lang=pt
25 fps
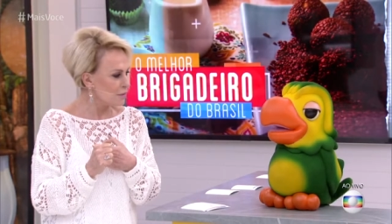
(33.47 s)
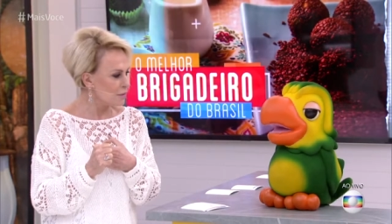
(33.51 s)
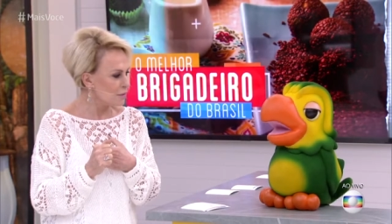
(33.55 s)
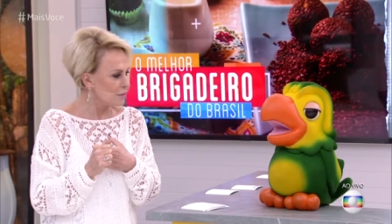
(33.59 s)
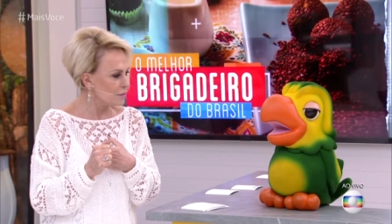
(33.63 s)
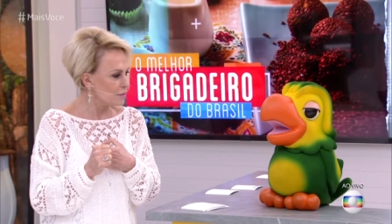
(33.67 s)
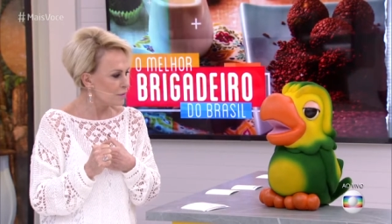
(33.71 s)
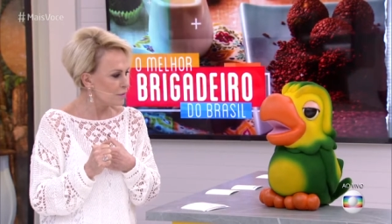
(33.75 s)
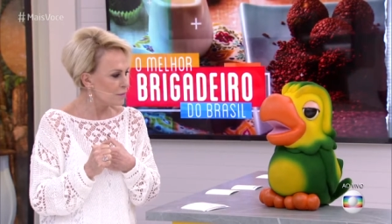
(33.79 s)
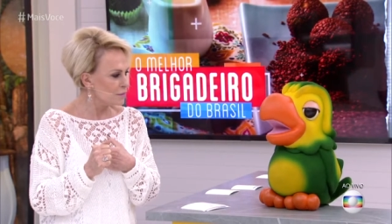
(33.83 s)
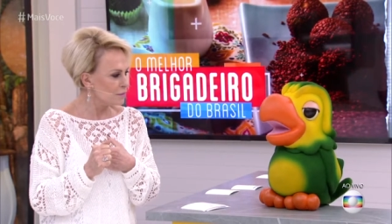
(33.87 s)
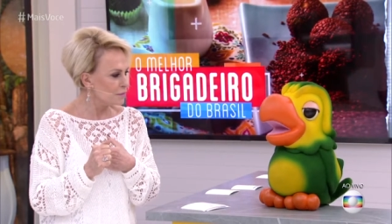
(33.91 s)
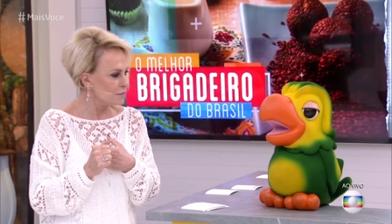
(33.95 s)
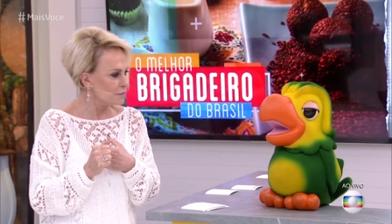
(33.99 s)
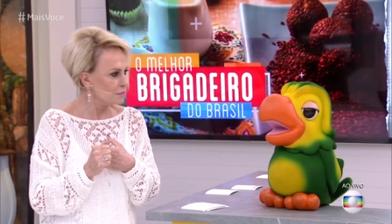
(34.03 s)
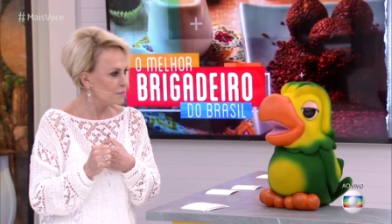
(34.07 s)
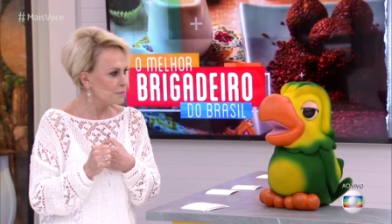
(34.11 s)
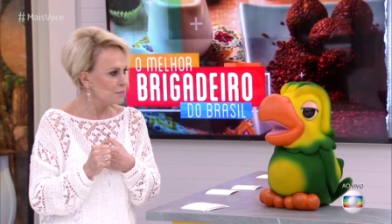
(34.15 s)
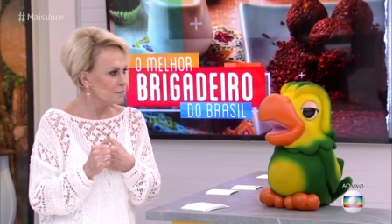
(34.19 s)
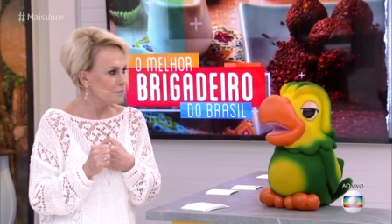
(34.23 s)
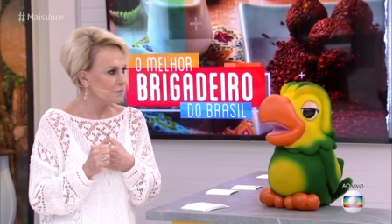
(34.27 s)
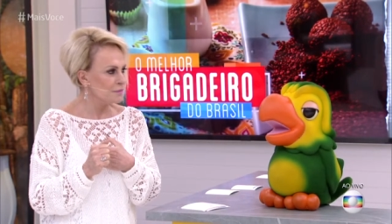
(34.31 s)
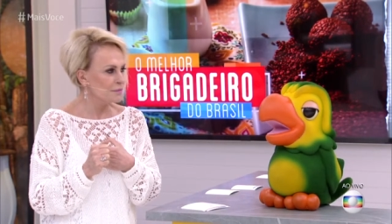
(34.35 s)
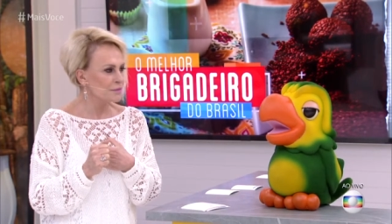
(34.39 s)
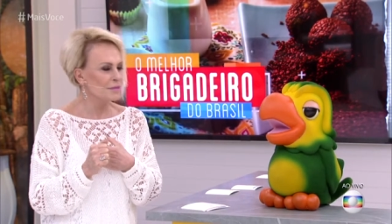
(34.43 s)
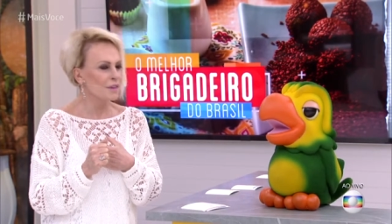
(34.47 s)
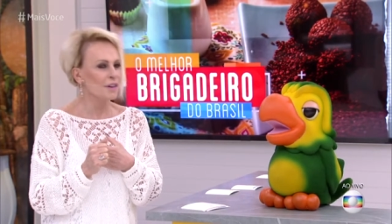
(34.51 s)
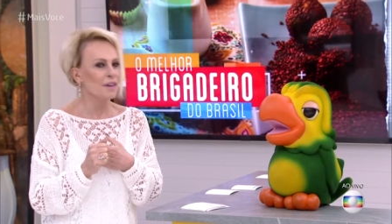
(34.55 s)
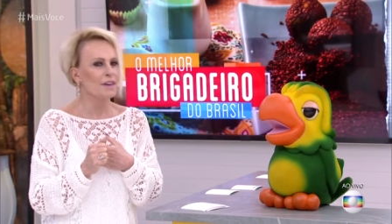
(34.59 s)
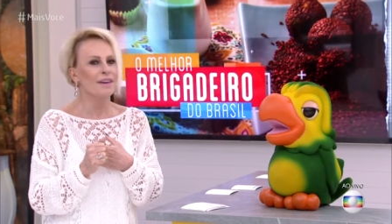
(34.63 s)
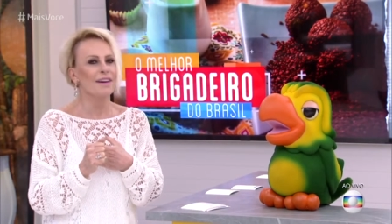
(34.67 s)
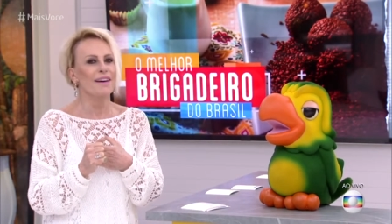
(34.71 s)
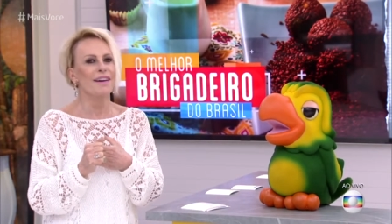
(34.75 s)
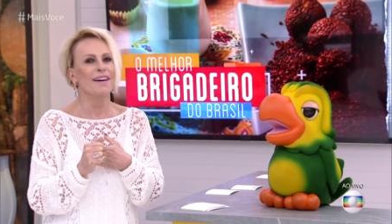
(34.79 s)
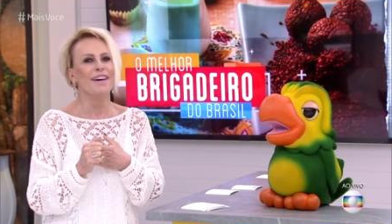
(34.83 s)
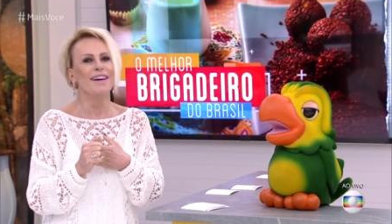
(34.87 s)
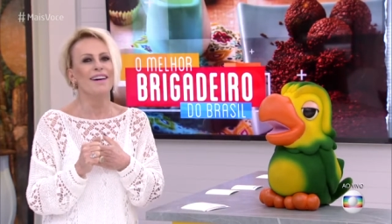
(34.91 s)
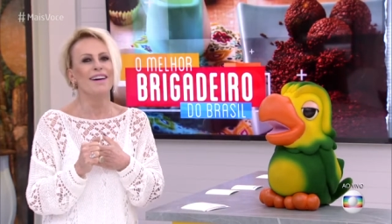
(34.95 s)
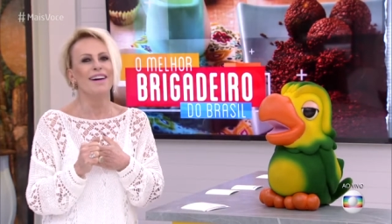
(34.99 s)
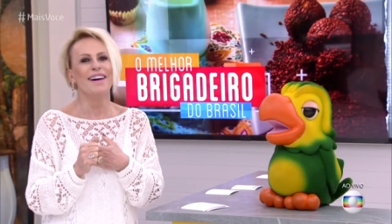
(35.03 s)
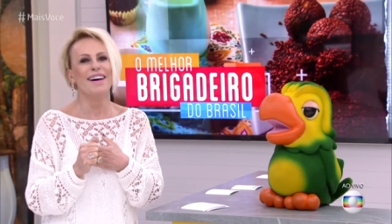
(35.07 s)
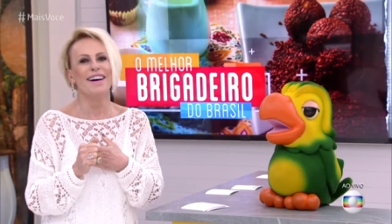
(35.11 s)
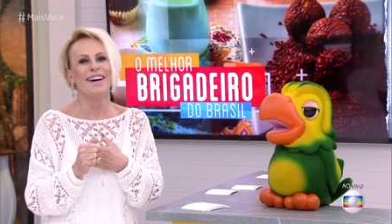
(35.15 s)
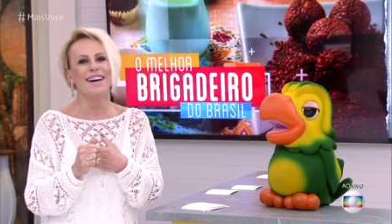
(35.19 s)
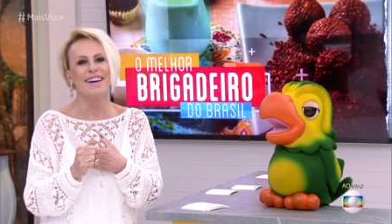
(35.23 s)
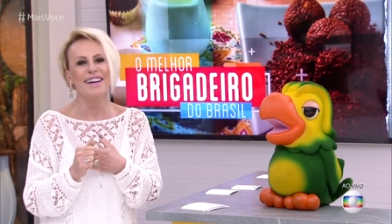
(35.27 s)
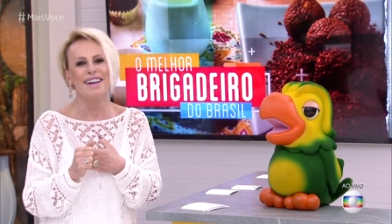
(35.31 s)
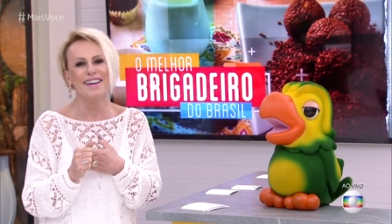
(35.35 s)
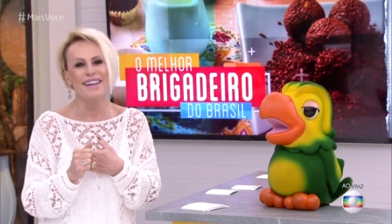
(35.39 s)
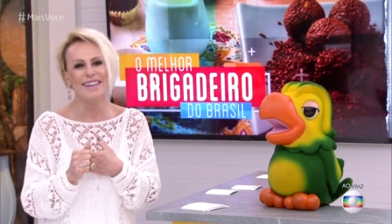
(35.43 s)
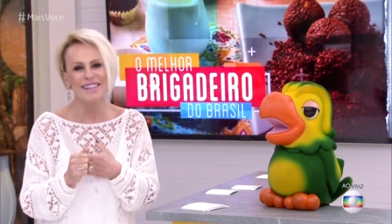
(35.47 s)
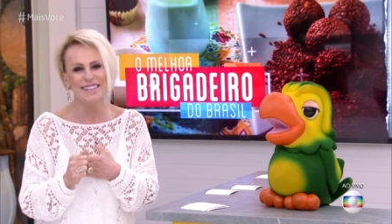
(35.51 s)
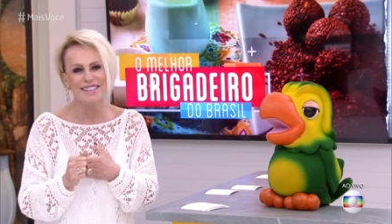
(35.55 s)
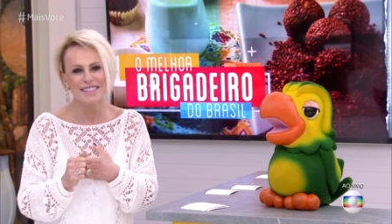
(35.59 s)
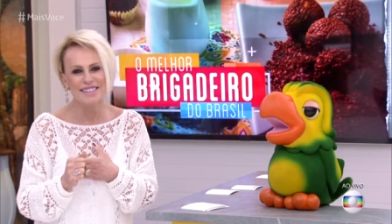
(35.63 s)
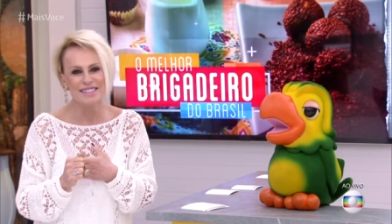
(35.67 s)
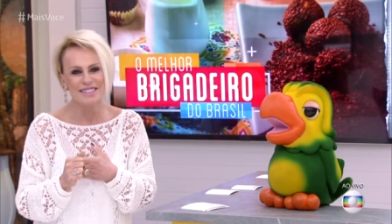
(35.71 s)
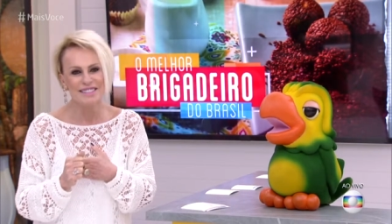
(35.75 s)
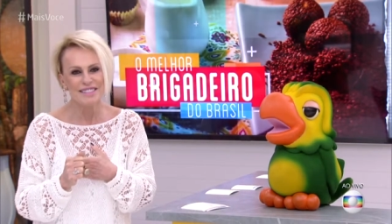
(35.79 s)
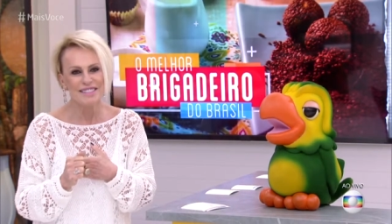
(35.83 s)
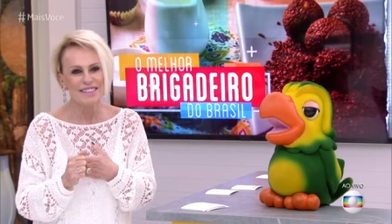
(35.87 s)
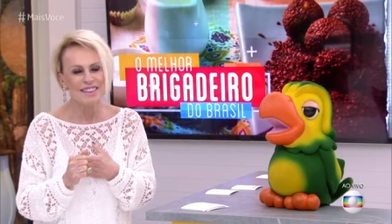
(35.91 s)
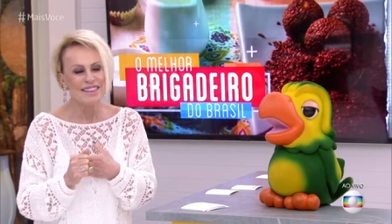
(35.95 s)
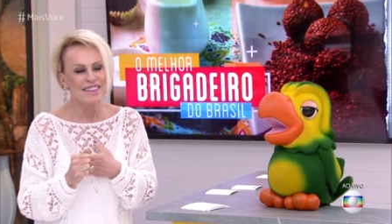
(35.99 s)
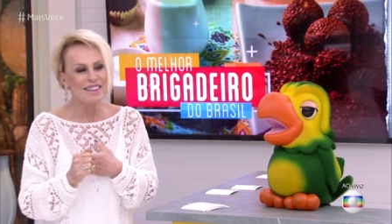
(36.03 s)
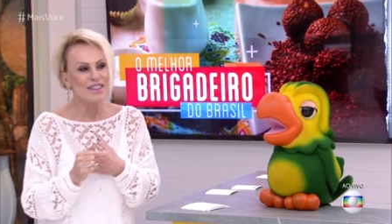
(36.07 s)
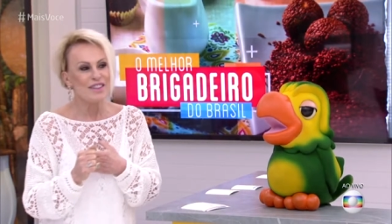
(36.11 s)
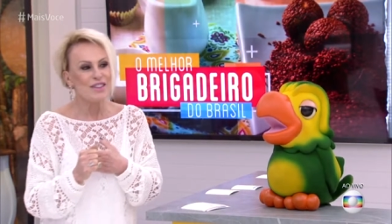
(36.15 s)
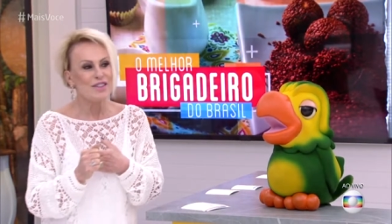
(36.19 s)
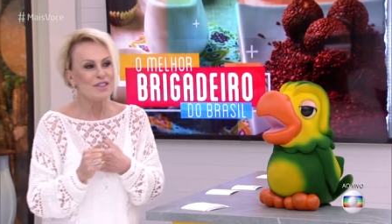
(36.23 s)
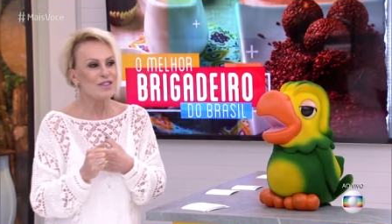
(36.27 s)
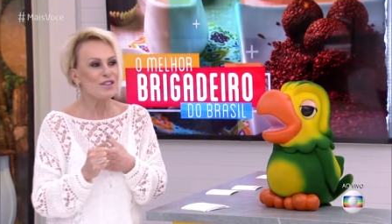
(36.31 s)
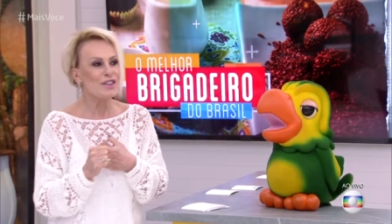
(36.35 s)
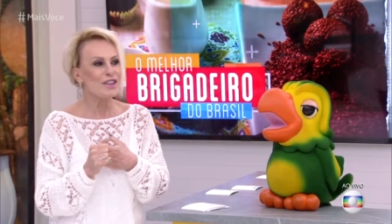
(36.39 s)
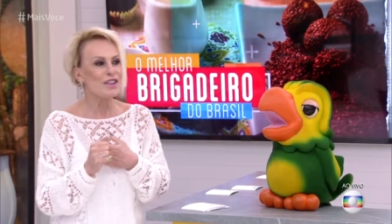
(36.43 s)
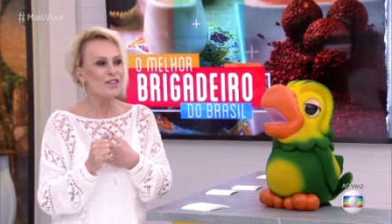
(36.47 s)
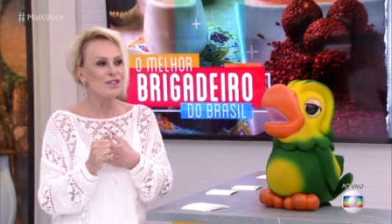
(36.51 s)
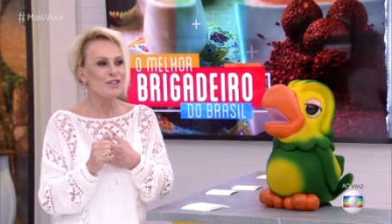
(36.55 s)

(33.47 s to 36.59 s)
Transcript: É a vida, é a vida, é a vida a é assim mesmo.